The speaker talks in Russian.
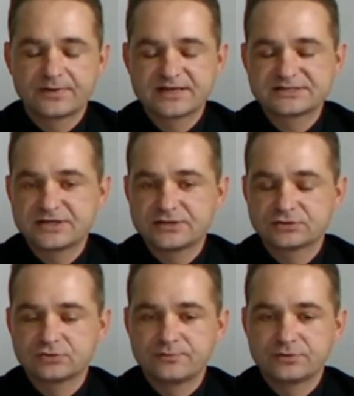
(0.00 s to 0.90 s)
при
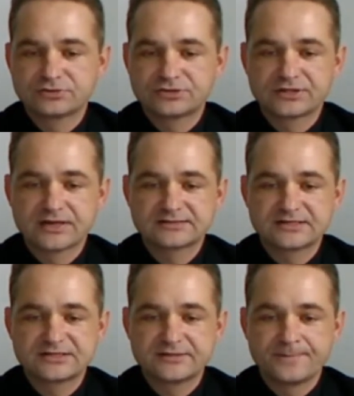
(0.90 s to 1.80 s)
прояснениях до минус
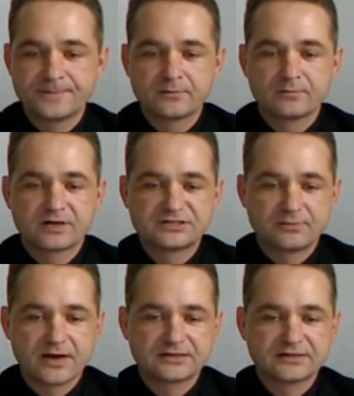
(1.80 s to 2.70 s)
13,
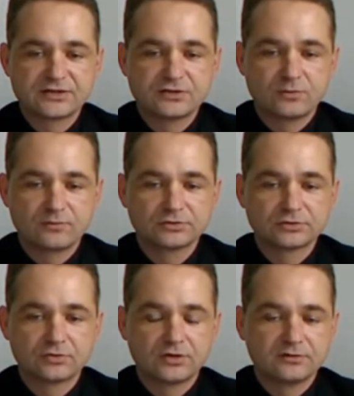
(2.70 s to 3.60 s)
максимальное днем
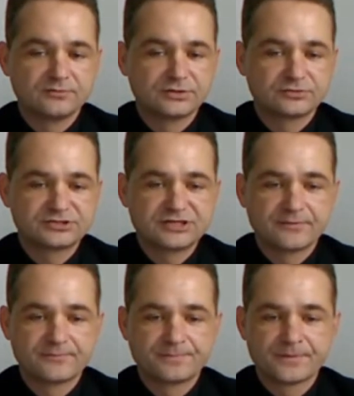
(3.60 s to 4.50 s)
0, минус
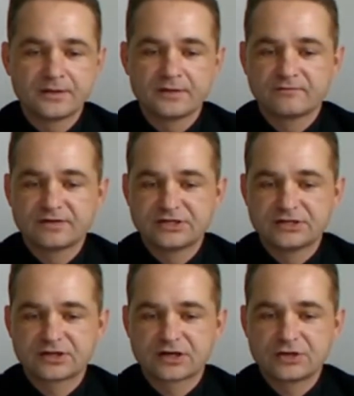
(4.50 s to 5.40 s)
7. В
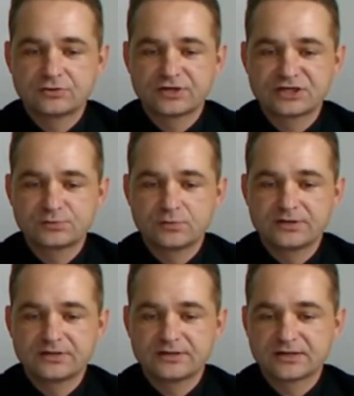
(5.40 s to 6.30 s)
отдельных районах
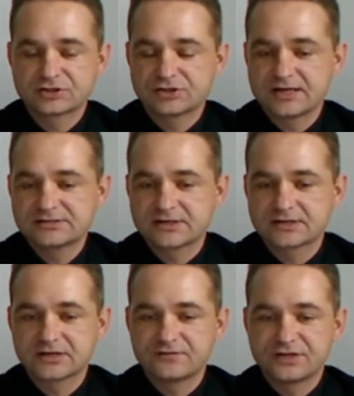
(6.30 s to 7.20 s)
республики ожидается
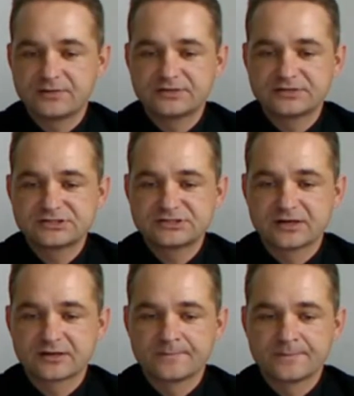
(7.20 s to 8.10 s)
кратковременный
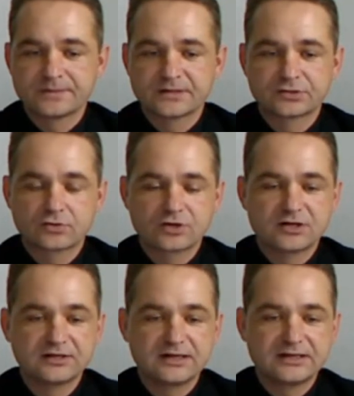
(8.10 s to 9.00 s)
снег, на
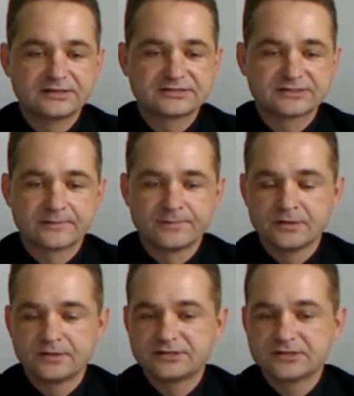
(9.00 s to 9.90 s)
дорогах гололедица –
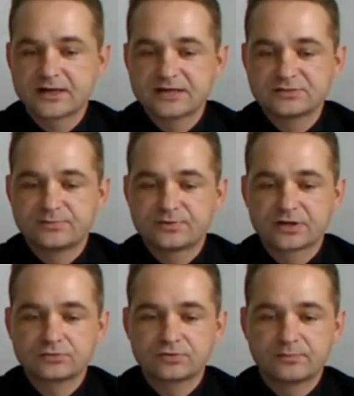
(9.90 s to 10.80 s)
и такая
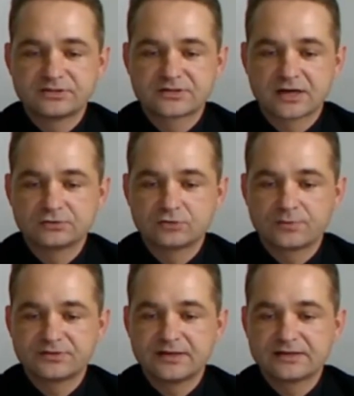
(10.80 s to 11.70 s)
температура близка к
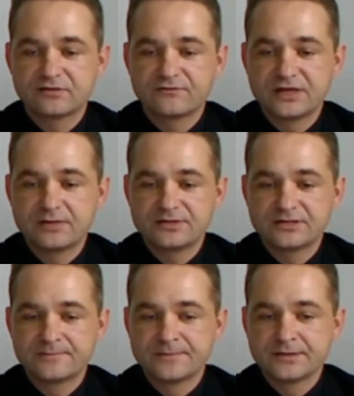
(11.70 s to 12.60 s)
норме для этого
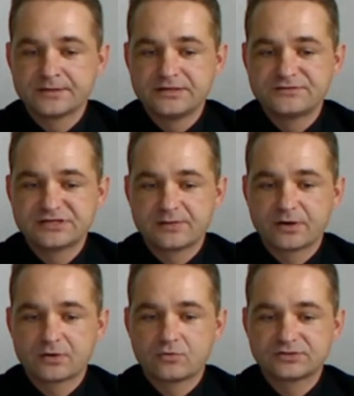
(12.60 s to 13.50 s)
времени, и вся
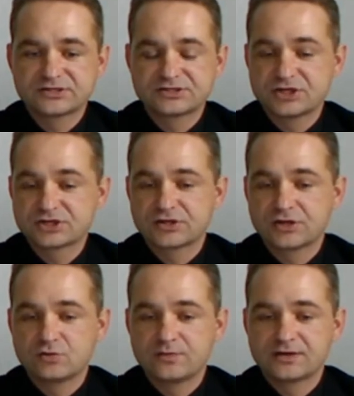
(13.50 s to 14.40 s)
погода,
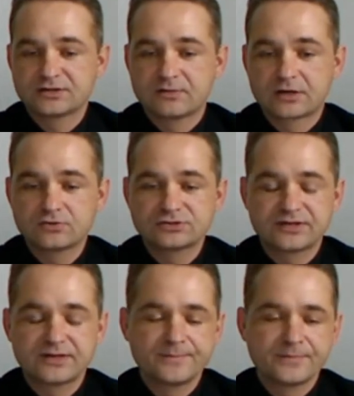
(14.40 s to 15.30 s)
снежная и умеренно
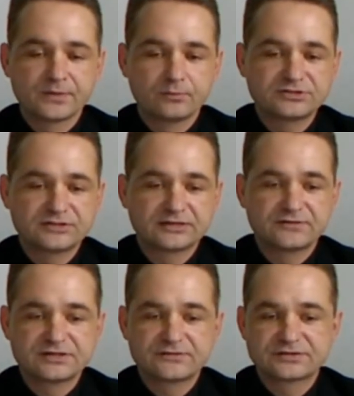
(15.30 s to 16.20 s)
морозная, будет
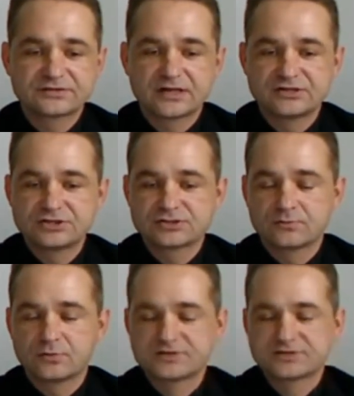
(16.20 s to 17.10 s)
соответствовать
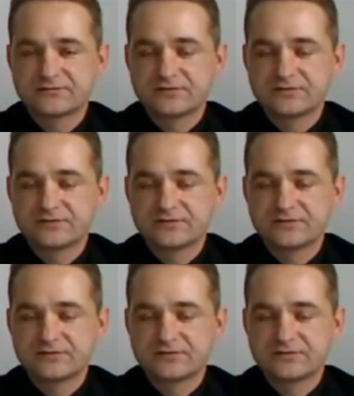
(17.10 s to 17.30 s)
классическому